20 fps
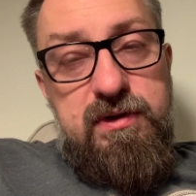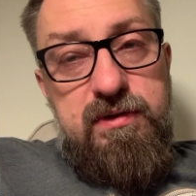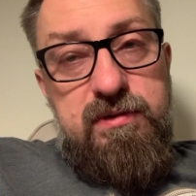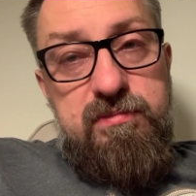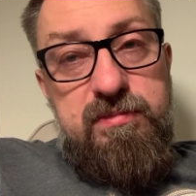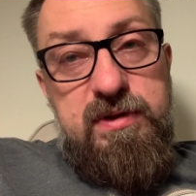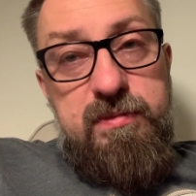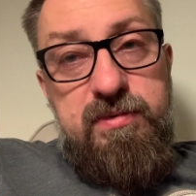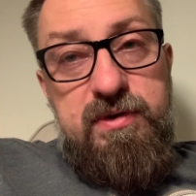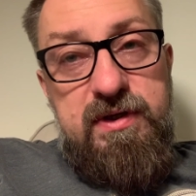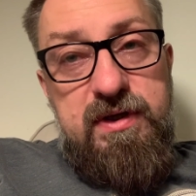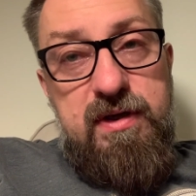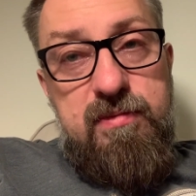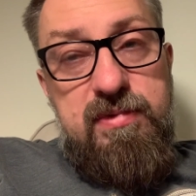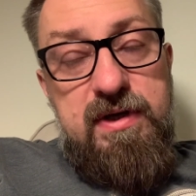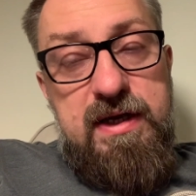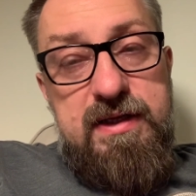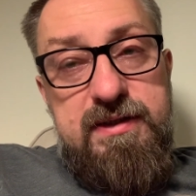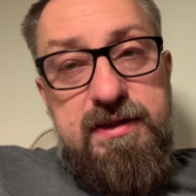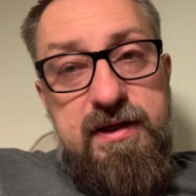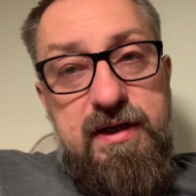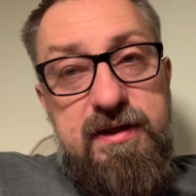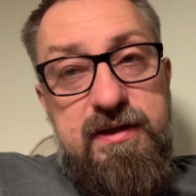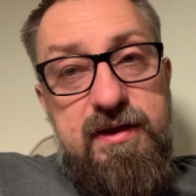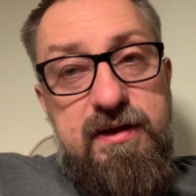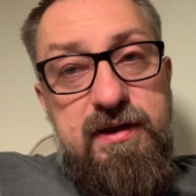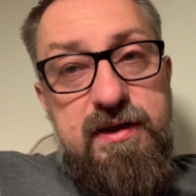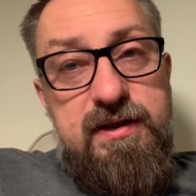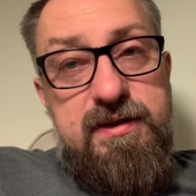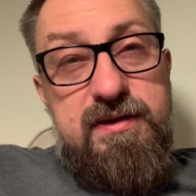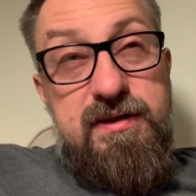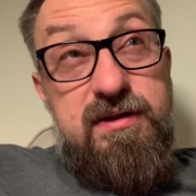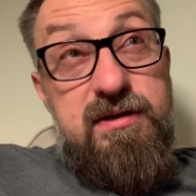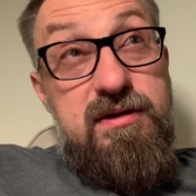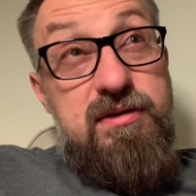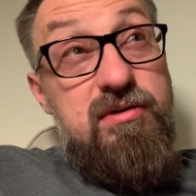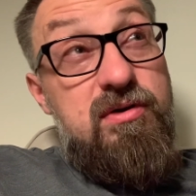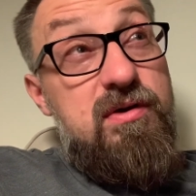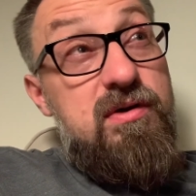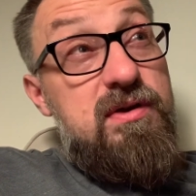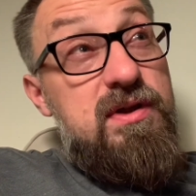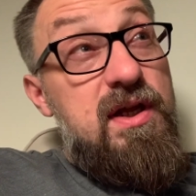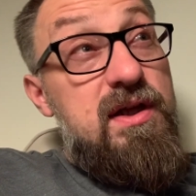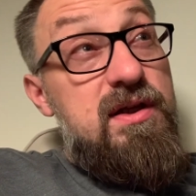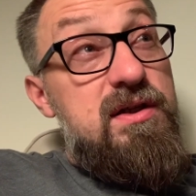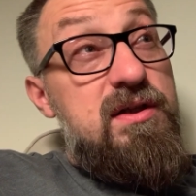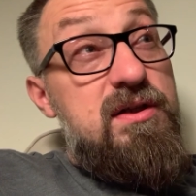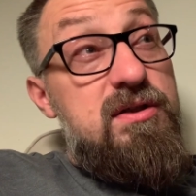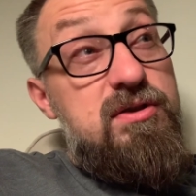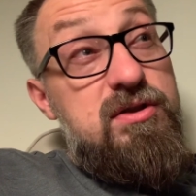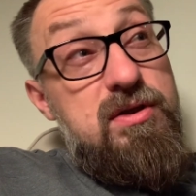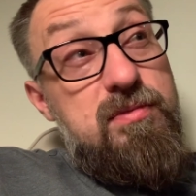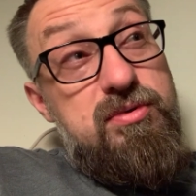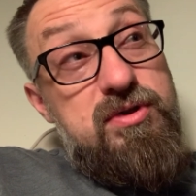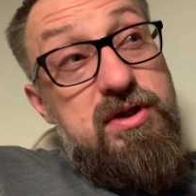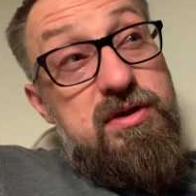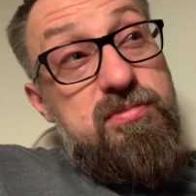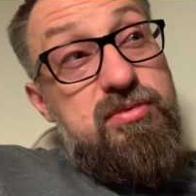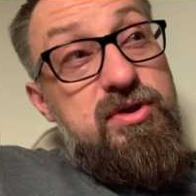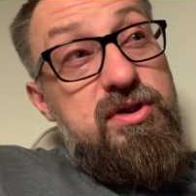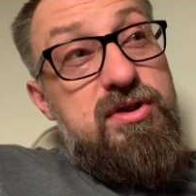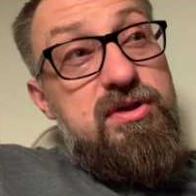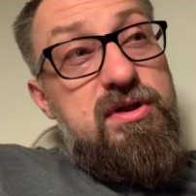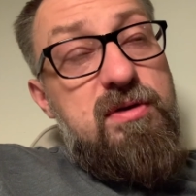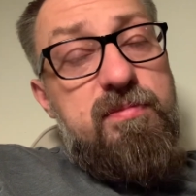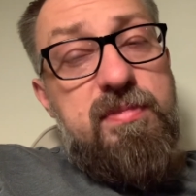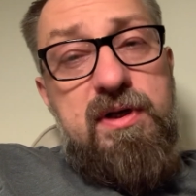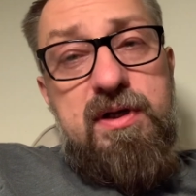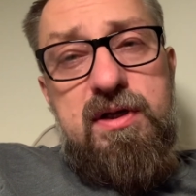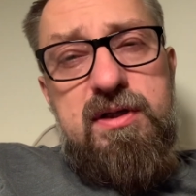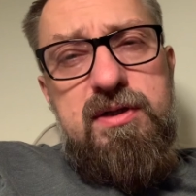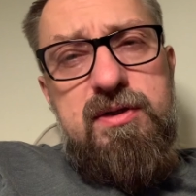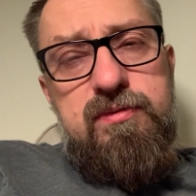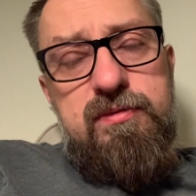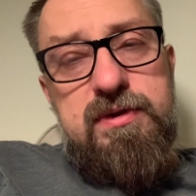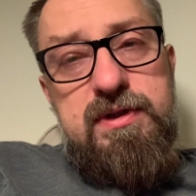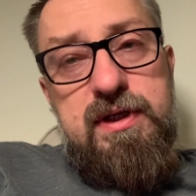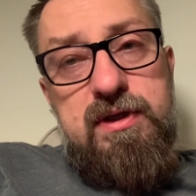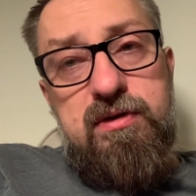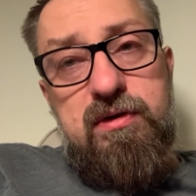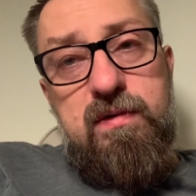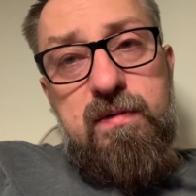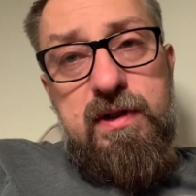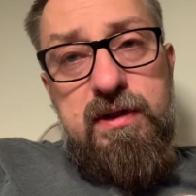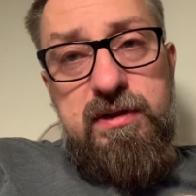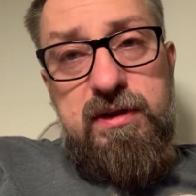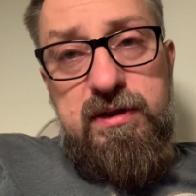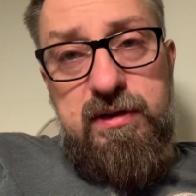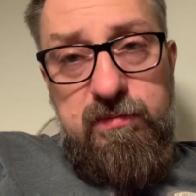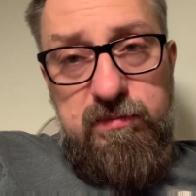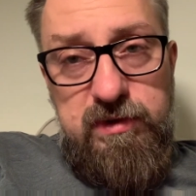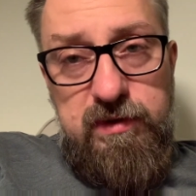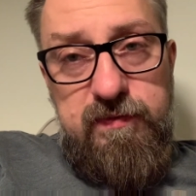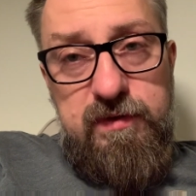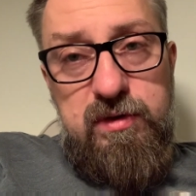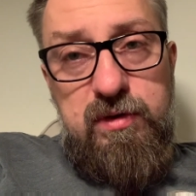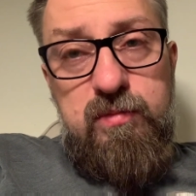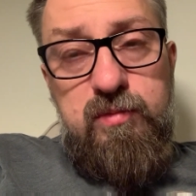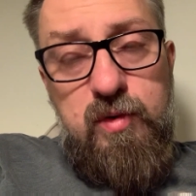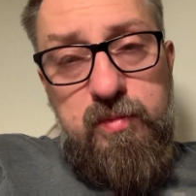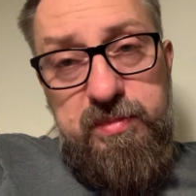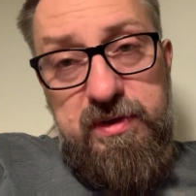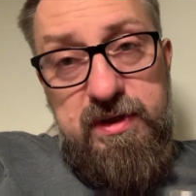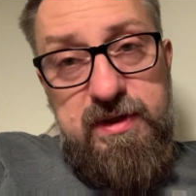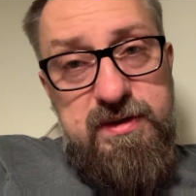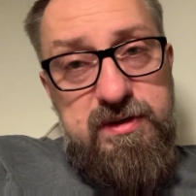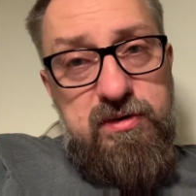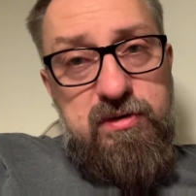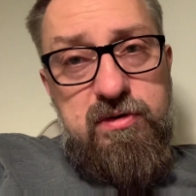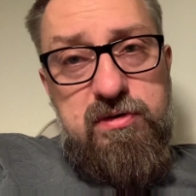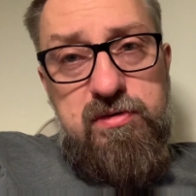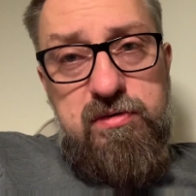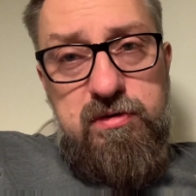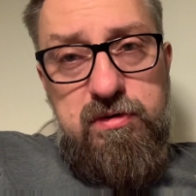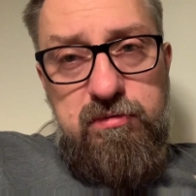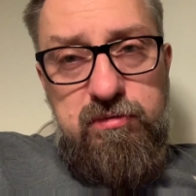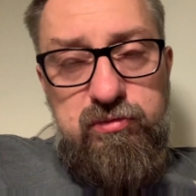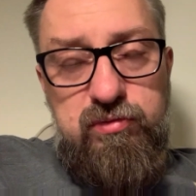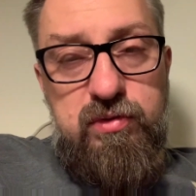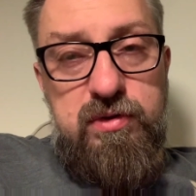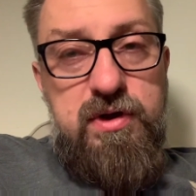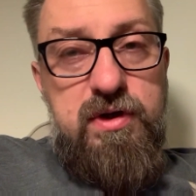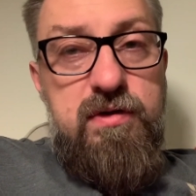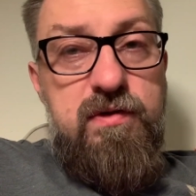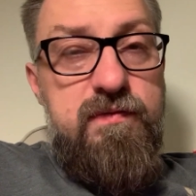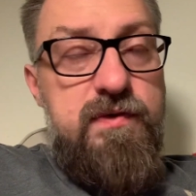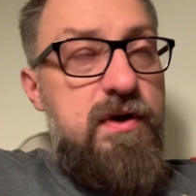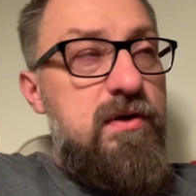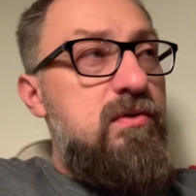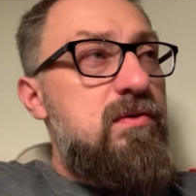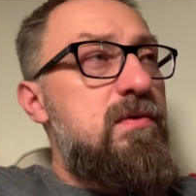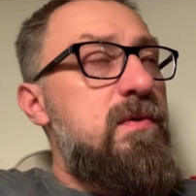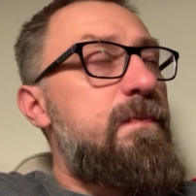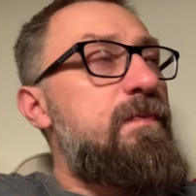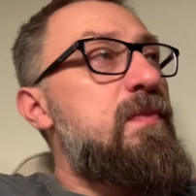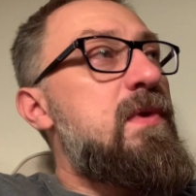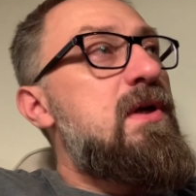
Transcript: Biblii hebrajskiej na grecki, dokonanej jeszcze przed przyjściem Pana Jezusa, dokładnie tam nie wiadomo, Pirazok około II wieku.